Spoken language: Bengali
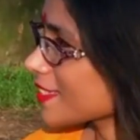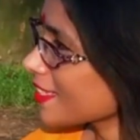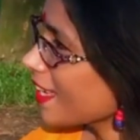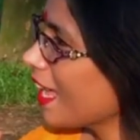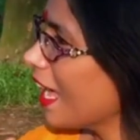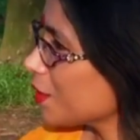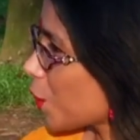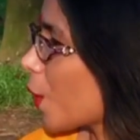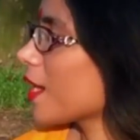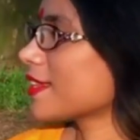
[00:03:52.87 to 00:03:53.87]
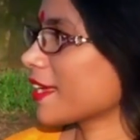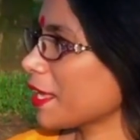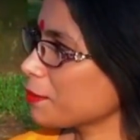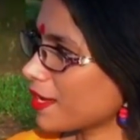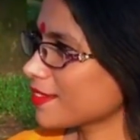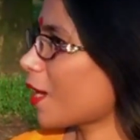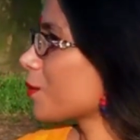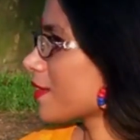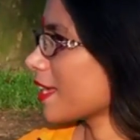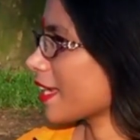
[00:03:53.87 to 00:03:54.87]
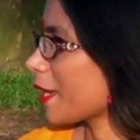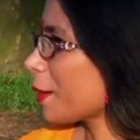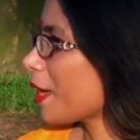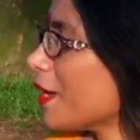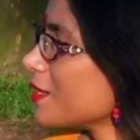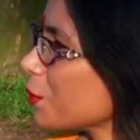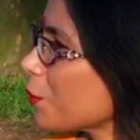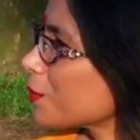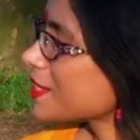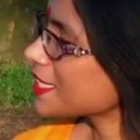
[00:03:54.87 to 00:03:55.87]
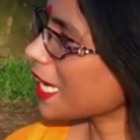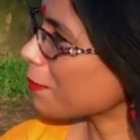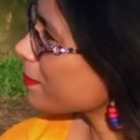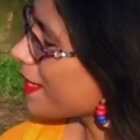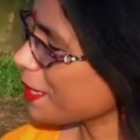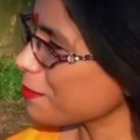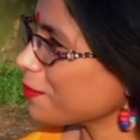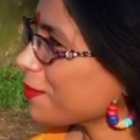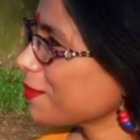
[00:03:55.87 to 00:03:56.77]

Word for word: একটা সংখ্যা থাকে বা ধারণা থাকে তো সেটি আপনার কেমন